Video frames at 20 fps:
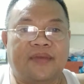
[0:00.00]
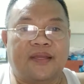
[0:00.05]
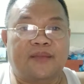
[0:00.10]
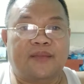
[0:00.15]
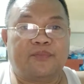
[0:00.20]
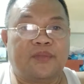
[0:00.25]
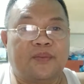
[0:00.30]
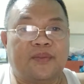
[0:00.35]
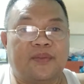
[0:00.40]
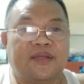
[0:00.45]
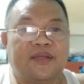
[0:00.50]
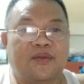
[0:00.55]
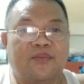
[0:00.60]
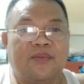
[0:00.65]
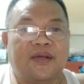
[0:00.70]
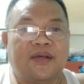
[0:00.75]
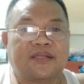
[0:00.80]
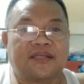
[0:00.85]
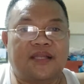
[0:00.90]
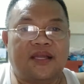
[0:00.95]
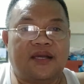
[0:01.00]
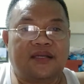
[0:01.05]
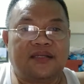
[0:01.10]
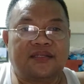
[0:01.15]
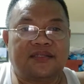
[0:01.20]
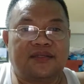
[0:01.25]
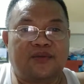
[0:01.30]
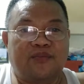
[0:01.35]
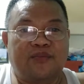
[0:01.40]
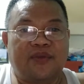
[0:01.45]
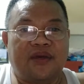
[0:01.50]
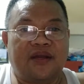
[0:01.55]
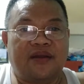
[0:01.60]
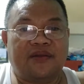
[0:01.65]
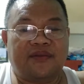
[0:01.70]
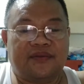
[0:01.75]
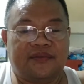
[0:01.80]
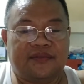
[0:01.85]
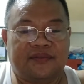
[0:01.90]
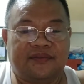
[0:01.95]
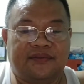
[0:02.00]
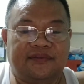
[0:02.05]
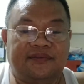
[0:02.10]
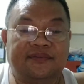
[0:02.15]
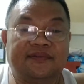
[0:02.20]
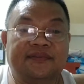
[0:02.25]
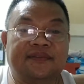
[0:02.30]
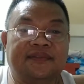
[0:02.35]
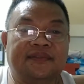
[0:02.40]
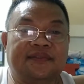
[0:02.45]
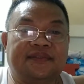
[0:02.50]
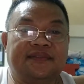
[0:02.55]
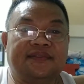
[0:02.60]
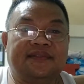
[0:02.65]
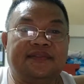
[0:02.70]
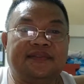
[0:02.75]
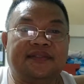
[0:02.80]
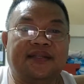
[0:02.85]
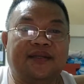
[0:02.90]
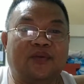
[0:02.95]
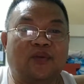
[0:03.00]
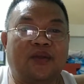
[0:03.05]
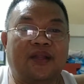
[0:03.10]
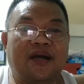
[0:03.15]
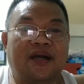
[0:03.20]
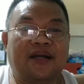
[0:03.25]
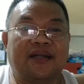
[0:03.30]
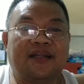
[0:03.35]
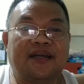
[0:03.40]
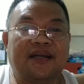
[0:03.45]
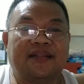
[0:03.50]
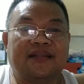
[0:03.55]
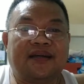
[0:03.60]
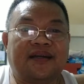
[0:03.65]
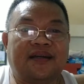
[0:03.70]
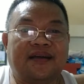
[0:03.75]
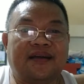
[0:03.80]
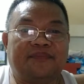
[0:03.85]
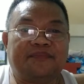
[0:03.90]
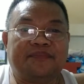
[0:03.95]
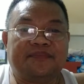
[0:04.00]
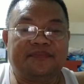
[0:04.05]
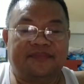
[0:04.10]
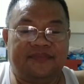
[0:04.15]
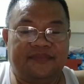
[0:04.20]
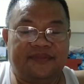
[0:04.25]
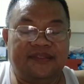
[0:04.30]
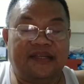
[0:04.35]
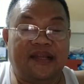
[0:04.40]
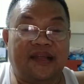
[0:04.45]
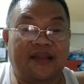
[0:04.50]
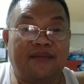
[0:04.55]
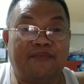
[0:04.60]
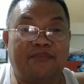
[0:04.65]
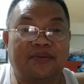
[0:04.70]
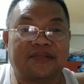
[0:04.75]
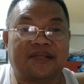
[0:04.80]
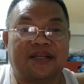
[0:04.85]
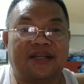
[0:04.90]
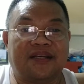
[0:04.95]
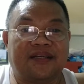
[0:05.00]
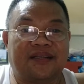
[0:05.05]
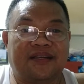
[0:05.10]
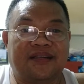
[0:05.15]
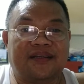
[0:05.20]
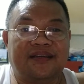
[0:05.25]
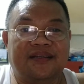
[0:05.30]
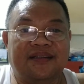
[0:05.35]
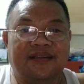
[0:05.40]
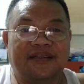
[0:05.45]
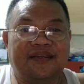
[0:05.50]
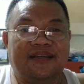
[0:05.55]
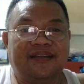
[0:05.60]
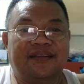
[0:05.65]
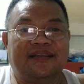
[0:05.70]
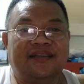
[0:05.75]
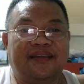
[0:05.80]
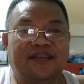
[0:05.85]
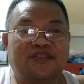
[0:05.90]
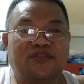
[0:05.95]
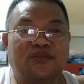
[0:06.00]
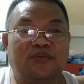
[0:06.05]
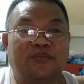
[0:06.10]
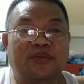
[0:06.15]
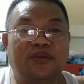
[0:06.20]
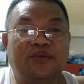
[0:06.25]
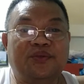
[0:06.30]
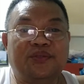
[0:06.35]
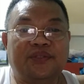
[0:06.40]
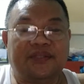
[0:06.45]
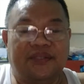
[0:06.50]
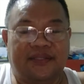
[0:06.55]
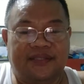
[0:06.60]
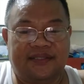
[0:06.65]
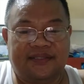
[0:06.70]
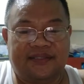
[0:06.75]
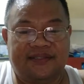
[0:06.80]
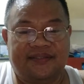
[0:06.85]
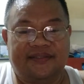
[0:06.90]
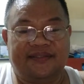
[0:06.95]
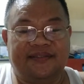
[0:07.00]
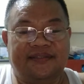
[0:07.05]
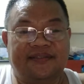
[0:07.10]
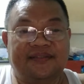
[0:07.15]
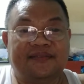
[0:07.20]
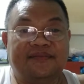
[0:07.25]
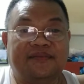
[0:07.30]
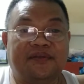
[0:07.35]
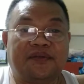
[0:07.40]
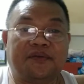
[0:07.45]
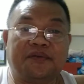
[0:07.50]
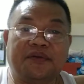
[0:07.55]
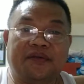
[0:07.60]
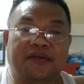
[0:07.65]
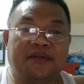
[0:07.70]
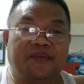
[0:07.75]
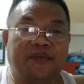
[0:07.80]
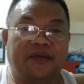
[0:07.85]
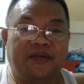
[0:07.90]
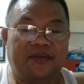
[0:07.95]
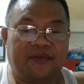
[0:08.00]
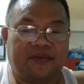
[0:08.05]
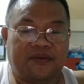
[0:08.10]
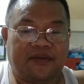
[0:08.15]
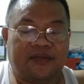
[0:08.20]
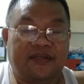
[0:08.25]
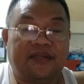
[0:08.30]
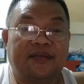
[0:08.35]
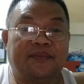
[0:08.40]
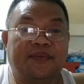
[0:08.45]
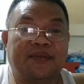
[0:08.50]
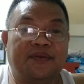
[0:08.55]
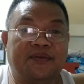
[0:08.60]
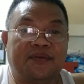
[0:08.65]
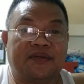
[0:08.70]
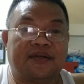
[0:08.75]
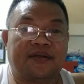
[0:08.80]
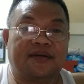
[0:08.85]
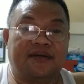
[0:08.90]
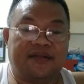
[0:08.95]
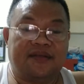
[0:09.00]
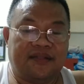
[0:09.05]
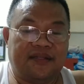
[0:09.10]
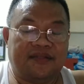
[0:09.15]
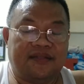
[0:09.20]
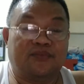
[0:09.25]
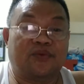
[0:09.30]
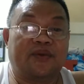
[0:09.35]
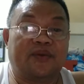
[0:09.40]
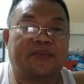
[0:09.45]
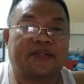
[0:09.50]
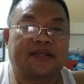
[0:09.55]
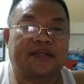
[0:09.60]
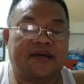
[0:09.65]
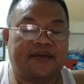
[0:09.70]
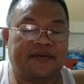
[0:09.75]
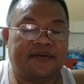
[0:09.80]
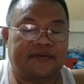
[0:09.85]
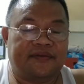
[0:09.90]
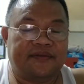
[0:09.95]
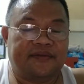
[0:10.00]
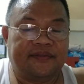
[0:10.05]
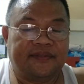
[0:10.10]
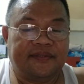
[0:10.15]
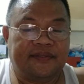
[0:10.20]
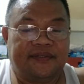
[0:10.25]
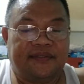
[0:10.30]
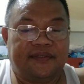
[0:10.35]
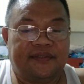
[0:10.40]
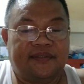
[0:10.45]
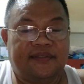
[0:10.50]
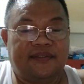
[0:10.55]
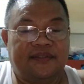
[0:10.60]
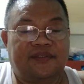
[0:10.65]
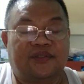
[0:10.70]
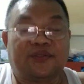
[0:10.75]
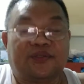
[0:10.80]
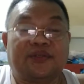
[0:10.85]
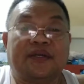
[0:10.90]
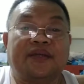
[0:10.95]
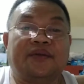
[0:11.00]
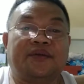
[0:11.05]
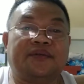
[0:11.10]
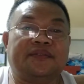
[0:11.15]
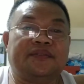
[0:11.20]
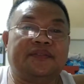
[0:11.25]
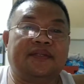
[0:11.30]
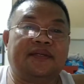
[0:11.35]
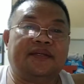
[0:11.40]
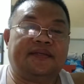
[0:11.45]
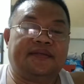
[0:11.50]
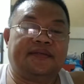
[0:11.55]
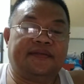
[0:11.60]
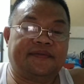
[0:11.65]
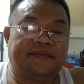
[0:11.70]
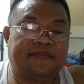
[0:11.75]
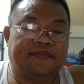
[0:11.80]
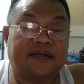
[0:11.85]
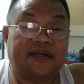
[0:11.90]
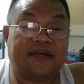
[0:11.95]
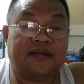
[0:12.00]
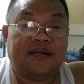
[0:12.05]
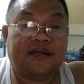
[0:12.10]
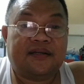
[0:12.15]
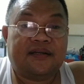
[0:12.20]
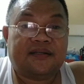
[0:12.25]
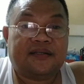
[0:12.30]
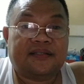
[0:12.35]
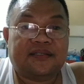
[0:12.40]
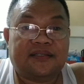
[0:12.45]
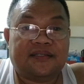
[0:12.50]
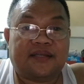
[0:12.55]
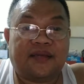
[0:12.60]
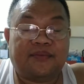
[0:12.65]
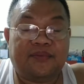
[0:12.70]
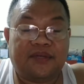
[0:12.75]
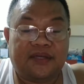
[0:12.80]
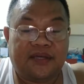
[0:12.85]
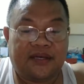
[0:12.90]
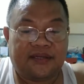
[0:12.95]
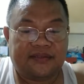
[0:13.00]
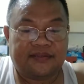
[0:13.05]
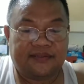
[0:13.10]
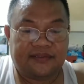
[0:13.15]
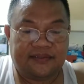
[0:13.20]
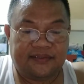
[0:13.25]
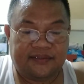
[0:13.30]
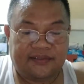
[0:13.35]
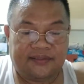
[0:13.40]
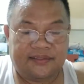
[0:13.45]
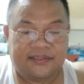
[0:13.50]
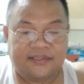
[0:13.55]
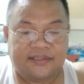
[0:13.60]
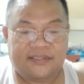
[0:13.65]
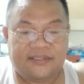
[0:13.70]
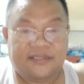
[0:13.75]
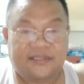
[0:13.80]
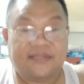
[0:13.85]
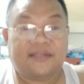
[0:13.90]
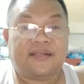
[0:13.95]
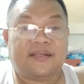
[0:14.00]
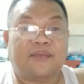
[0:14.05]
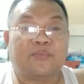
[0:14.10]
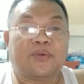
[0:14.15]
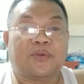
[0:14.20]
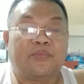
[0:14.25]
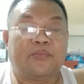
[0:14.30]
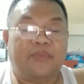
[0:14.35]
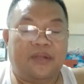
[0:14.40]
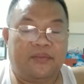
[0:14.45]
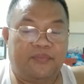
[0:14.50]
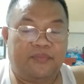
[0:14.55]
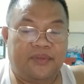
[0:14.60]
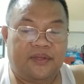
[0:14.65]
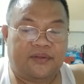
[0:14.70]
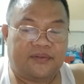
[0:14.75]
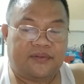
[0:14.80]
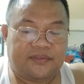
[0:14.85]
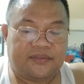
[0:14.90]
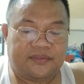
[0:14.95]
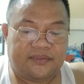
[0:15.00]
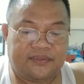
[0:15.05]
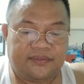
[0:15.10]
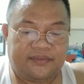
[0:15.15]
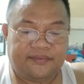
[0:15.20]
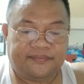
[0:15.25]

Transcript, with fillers: Mahirap naman tayo umasa lagi sa gobyerno. Wala nga natanggap. Nilalampasan ng DSWD. Pero anyway, okay din naman yun. Ah, at least buhay pa tayo. So ngayon, mga kaibigan, kapwa ko Pilipino,